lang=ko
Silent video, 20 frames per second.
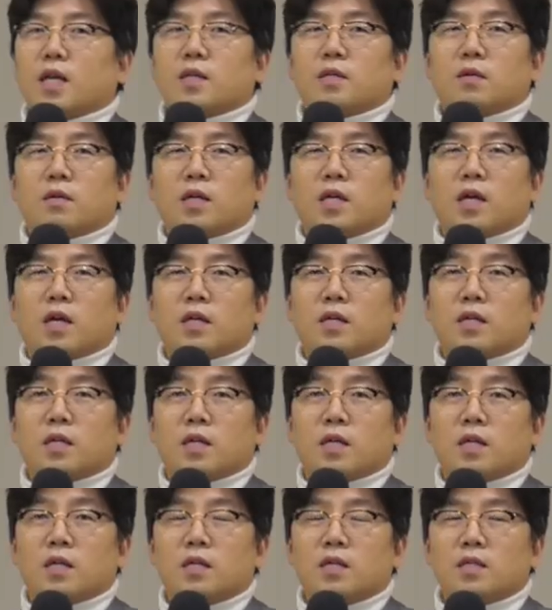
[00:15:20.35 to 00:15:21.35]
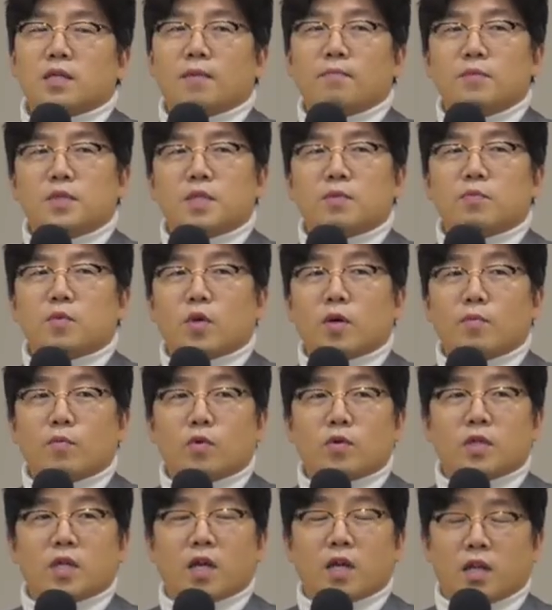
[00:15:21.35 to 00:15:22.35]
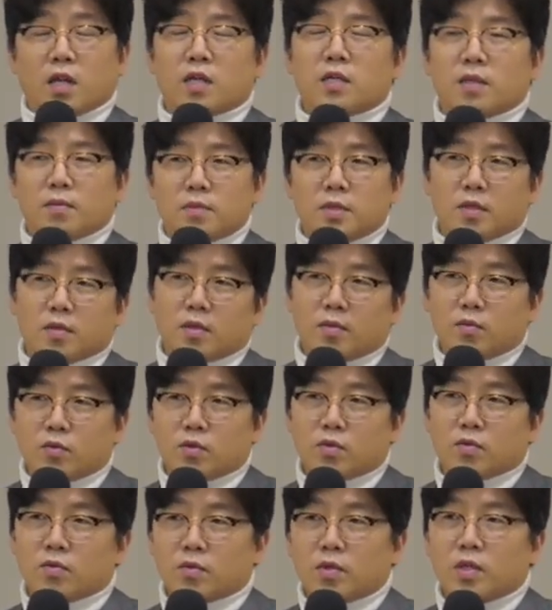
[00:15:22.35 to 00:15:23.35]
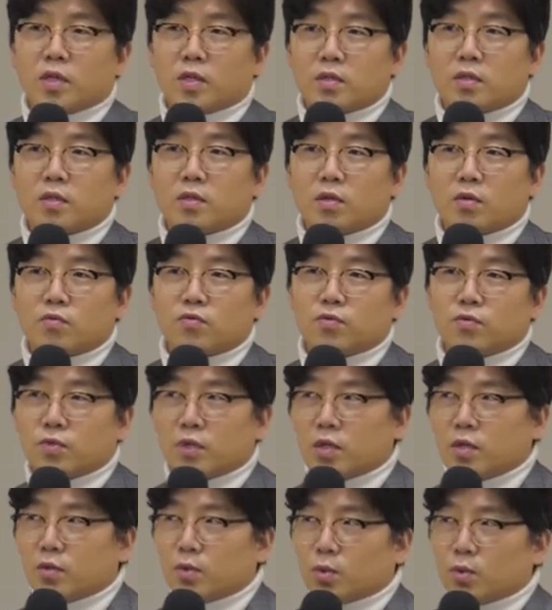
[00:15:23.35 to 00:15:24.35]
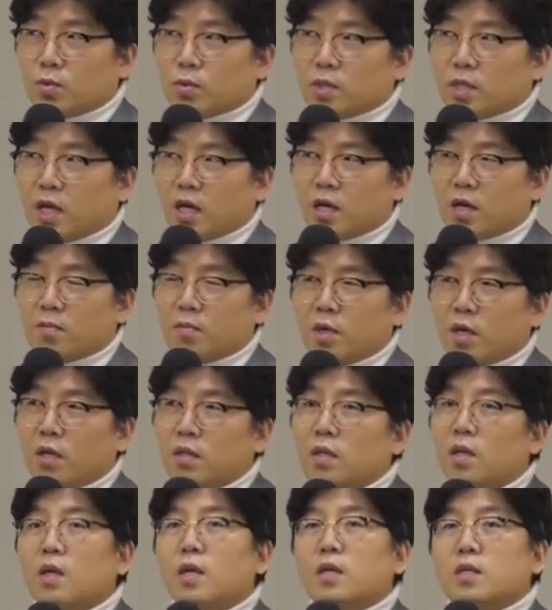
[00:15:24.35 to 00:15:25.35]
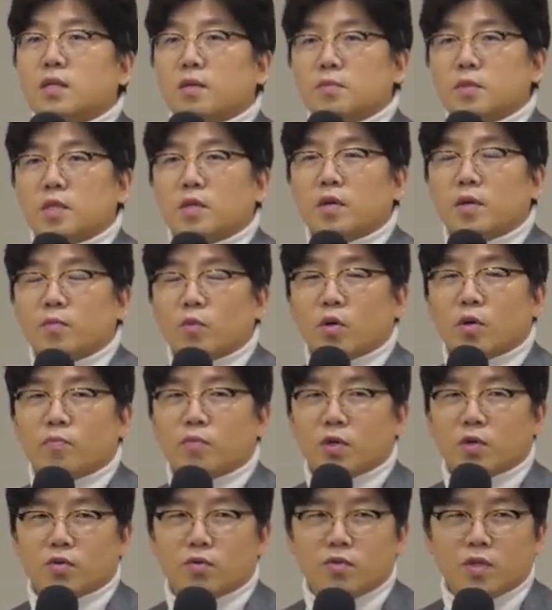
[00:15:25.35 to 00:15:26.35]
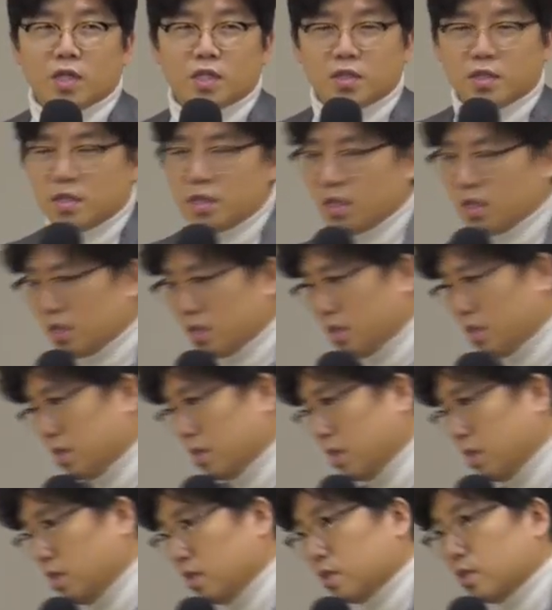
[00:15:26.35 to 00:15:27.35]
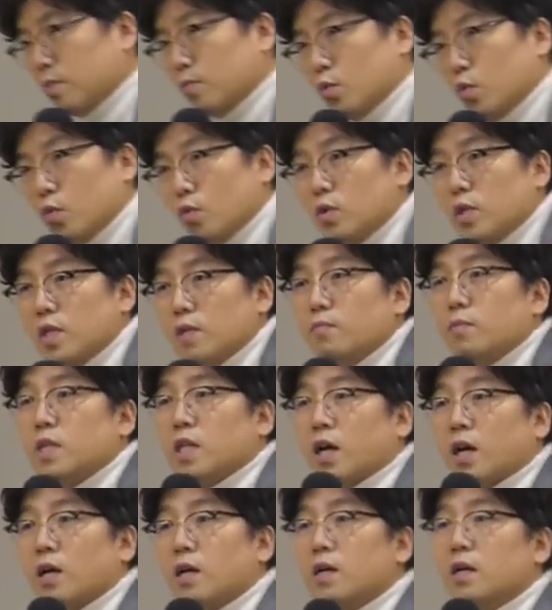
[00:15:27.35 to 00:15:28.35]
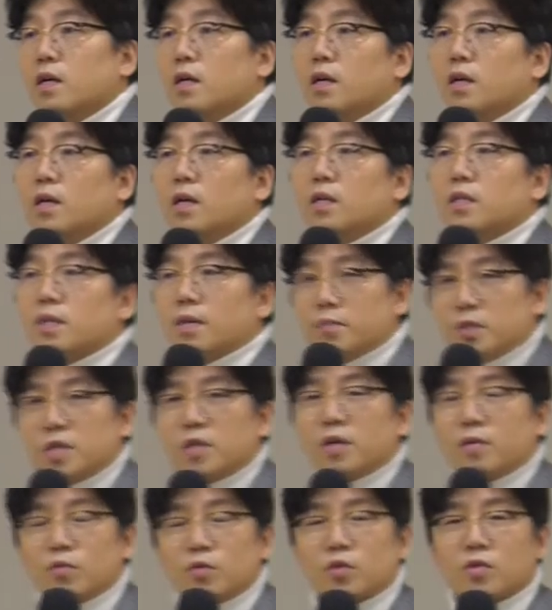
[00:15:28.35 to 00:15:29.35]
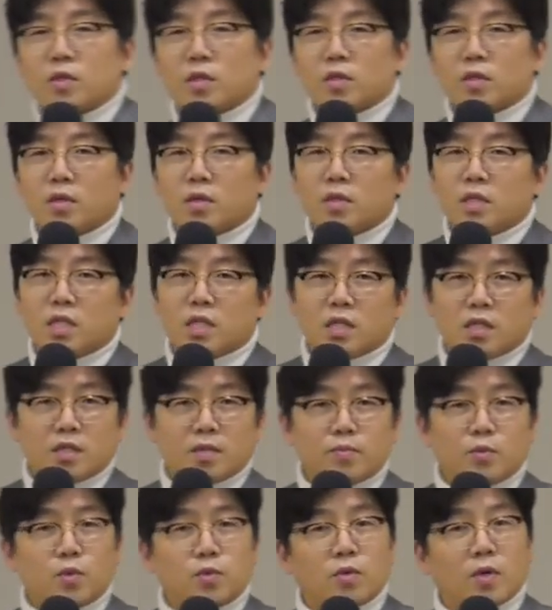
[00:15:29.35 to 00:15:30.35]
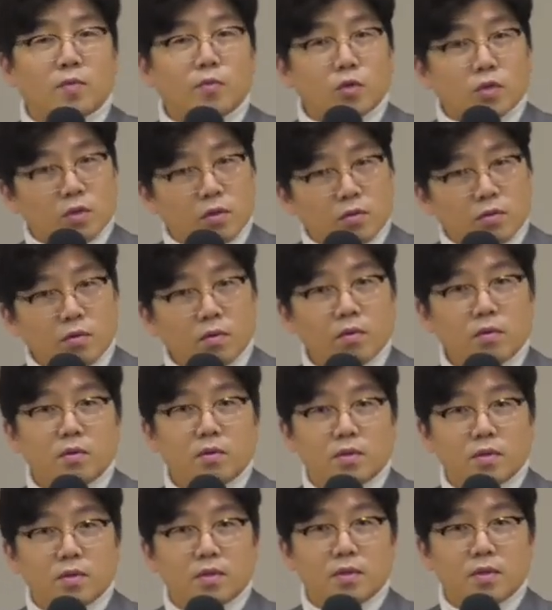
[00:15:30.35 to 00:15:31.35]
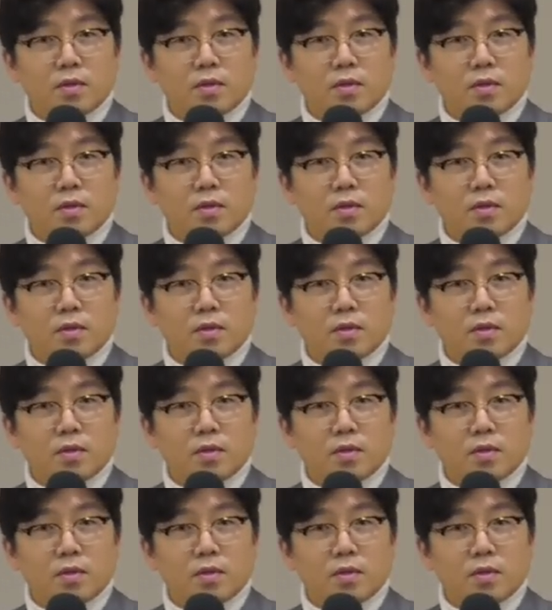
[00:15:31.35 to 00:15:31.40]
다섯 개 학기 삼십 과목, 대략 삼십 과목 정도 되거든요. 국영수 사 하면 삼십 과목의 평균 내신이 일 점 공입니다. 삼십 과목 중에서 이 등급 이 과목 정도?